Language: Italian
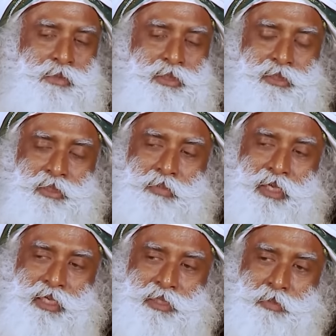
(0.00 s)
Questo è il
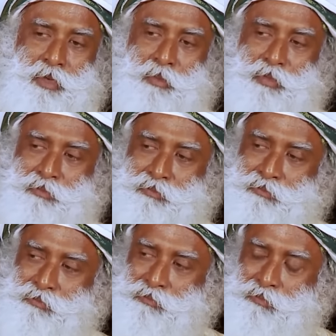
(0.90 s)
problema più grande,
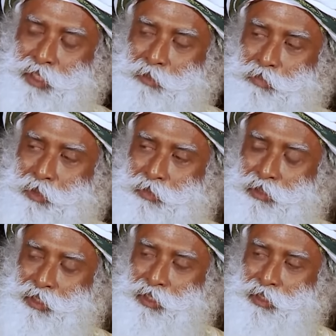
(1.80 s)
che la
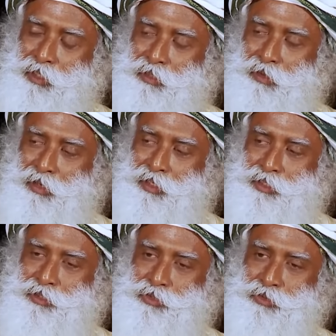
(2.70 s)
gente pensa che
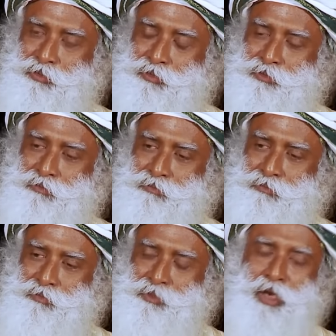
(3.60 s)
l'autorità sia
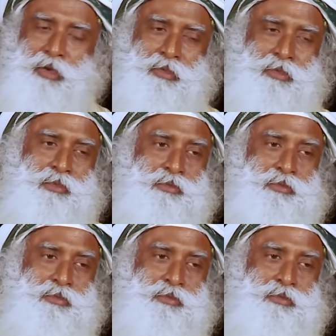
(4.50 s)
la verità.